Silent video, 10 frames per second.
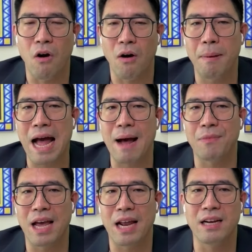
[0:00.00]
มองภา
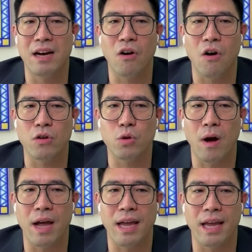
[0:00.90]
พเนี่ยเรื่องของ
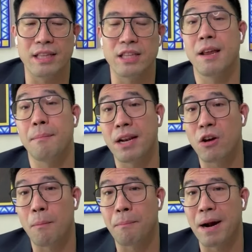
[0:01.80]
ตัว
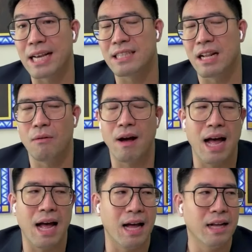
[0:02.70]
entertainment complex หรือว่า